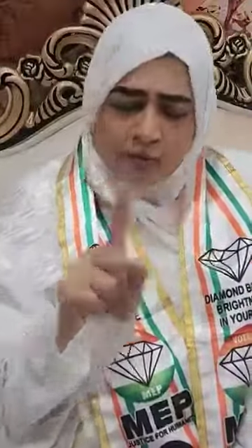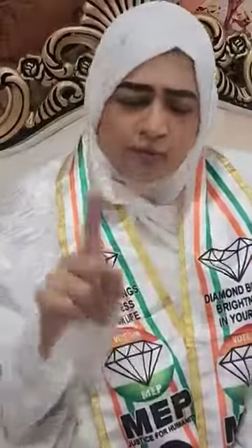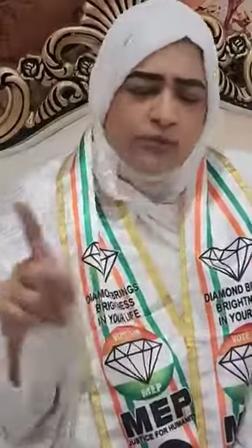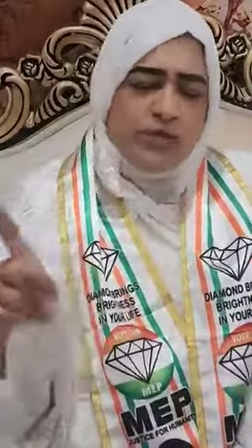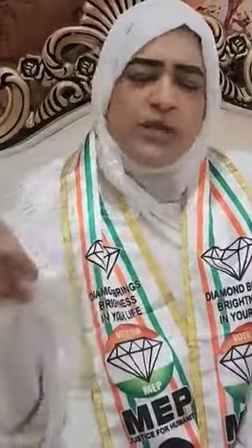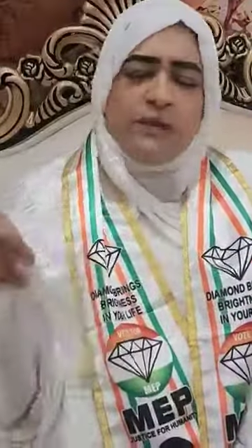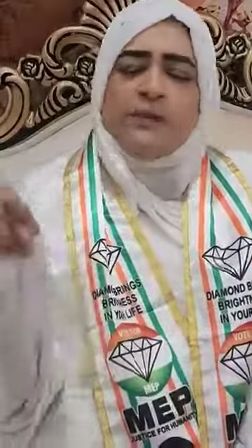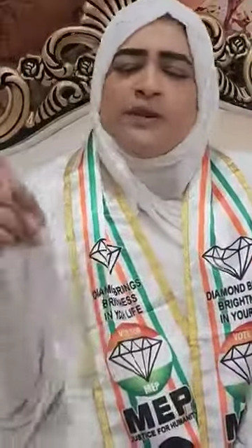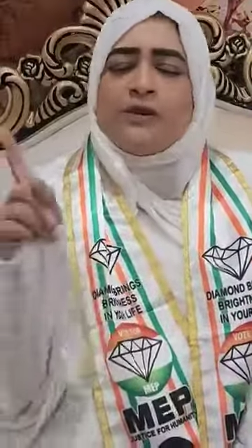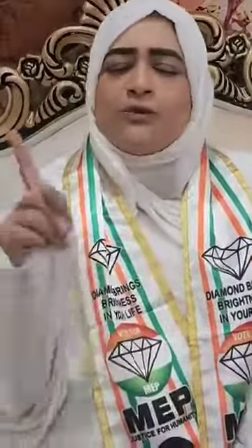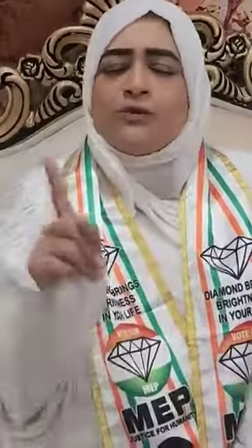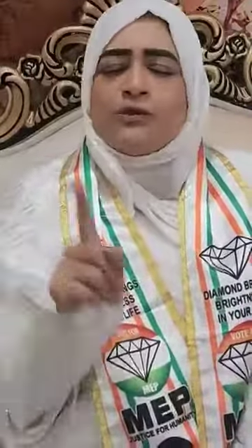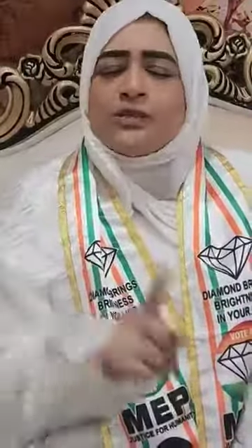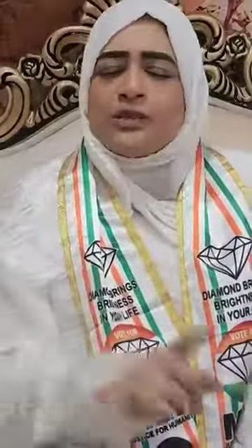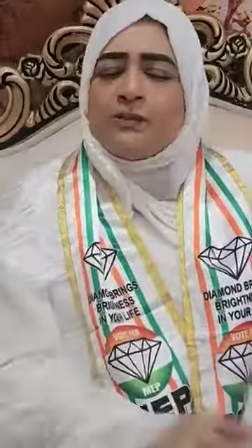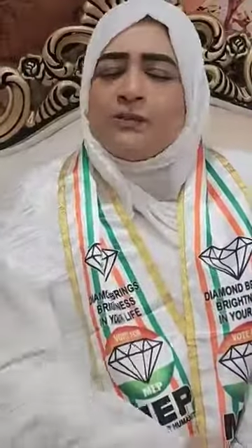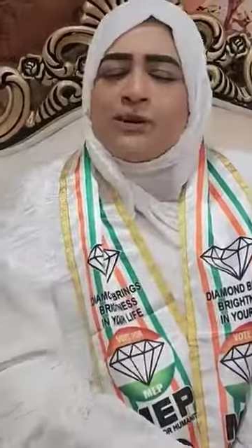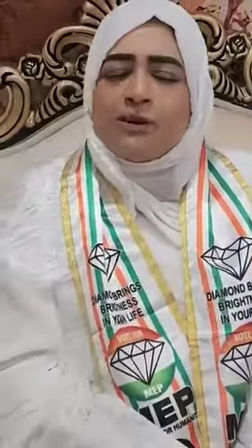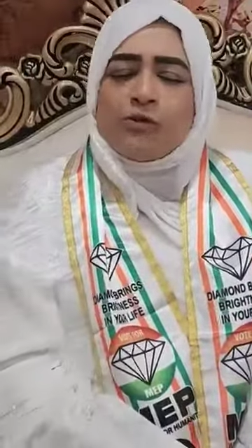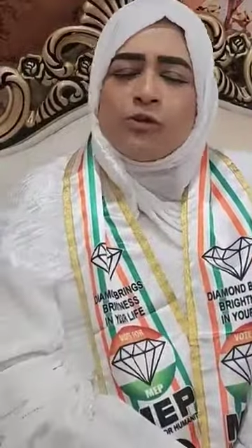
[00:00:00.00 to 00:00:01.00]
मुझे बिल्कुल
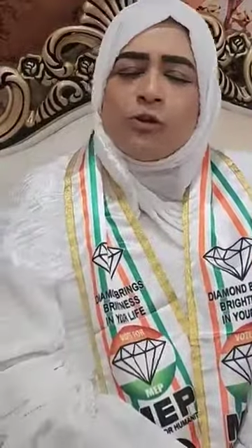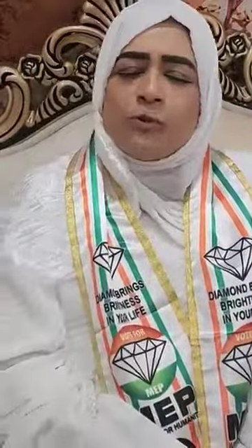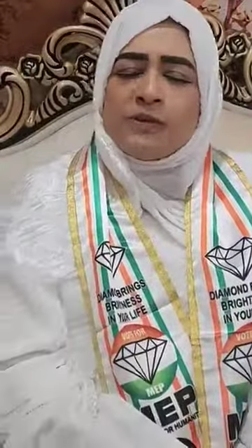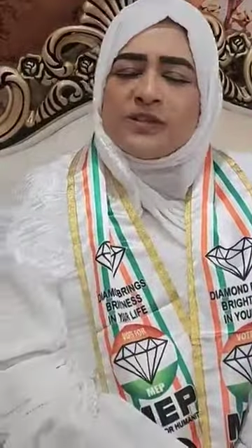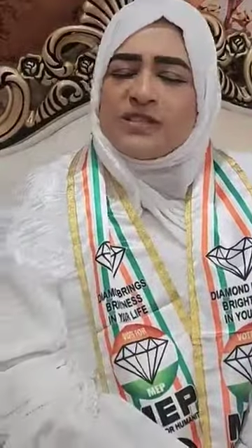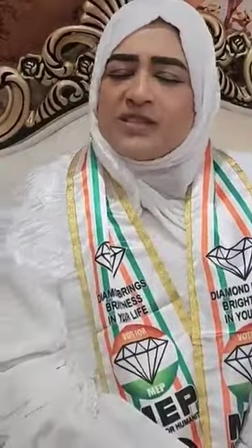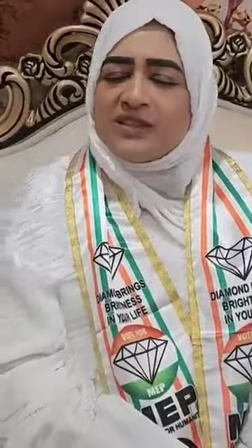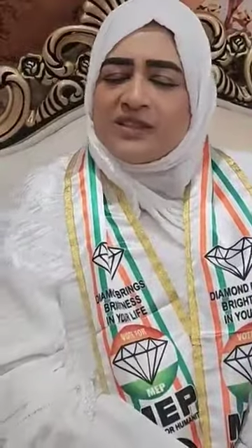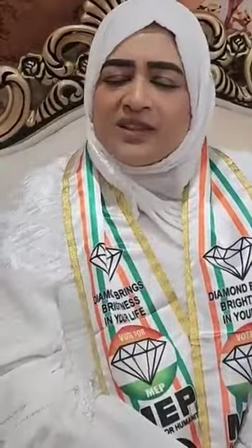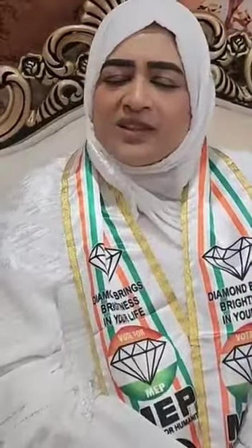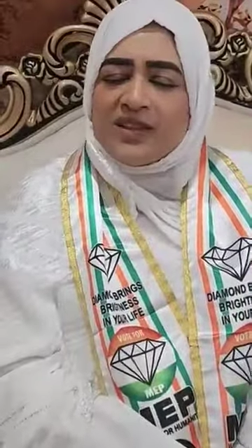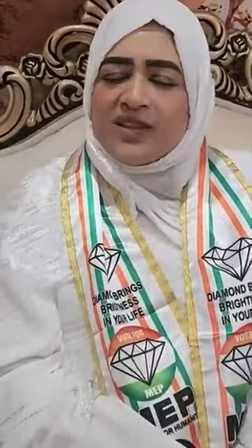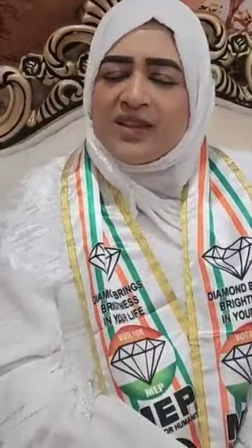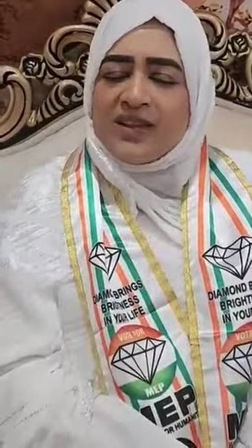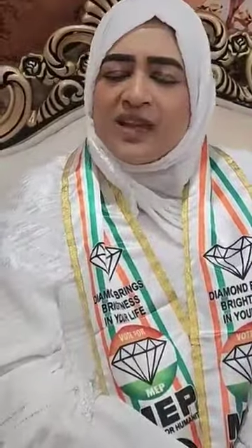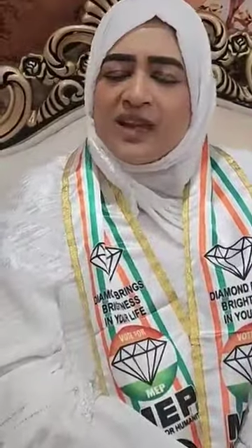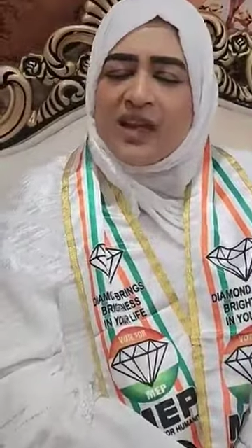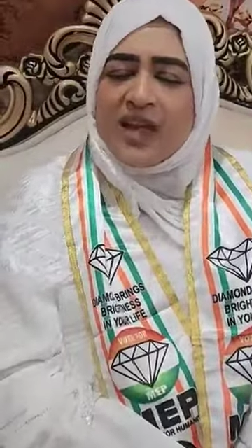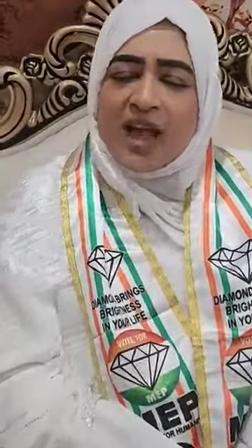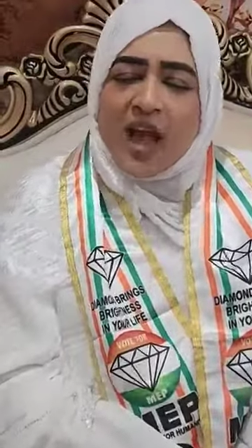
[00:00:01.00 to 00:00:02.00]
से बिल्कुल पसंद नहीं
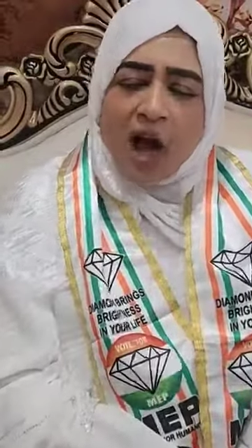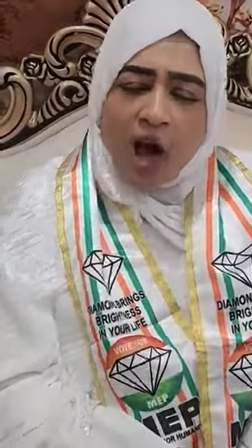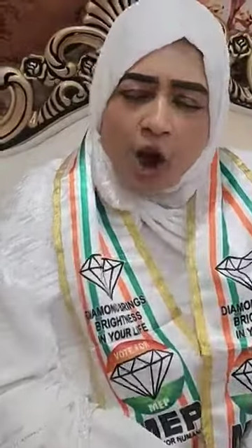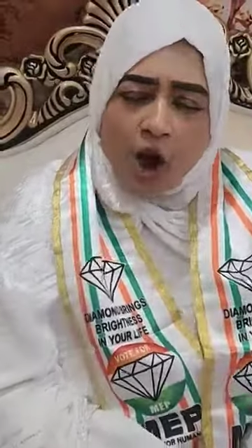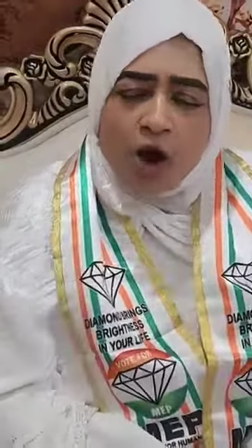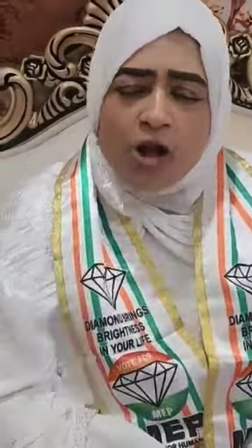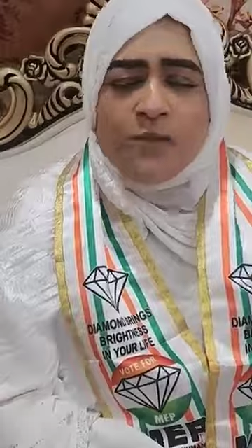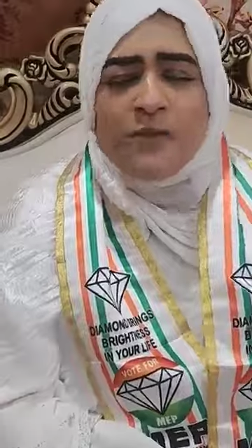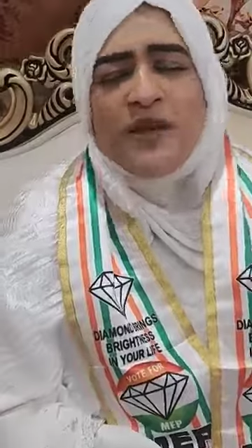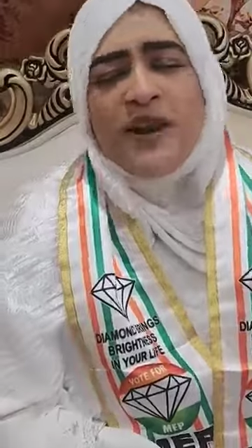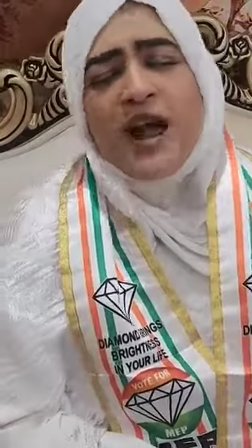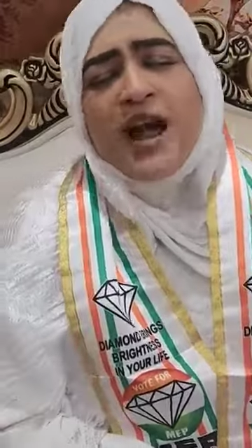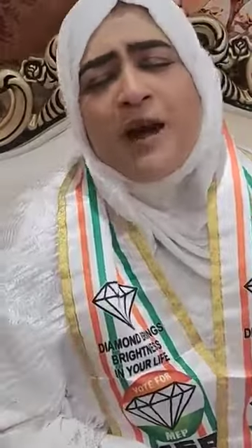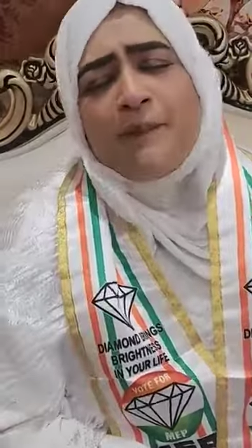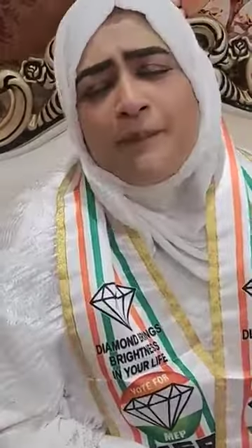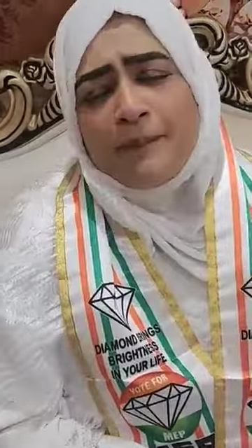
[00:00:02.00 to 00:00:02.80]
है और मेरा